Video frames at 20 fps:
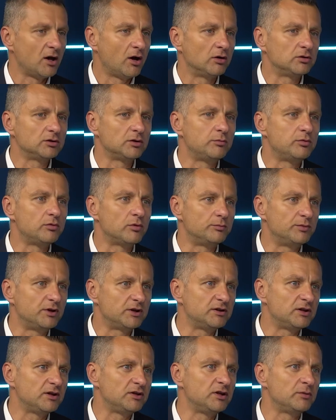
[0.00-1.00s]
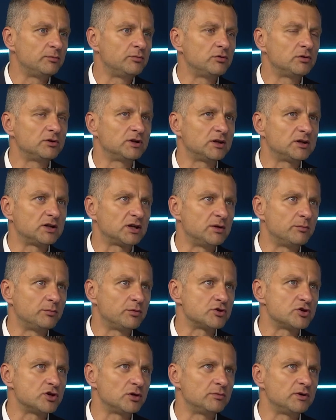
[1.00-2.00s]
Ono było biedne, nie było na takim
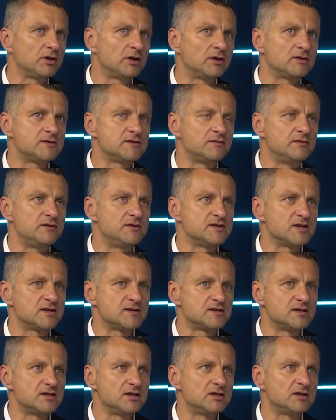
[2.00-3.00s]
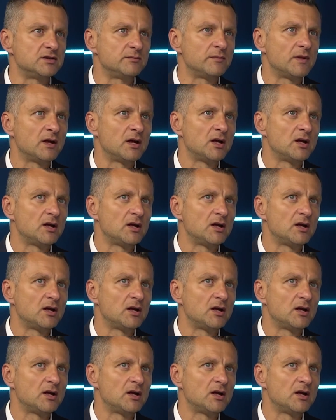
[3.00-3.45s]
poziomie cywilizacyjnym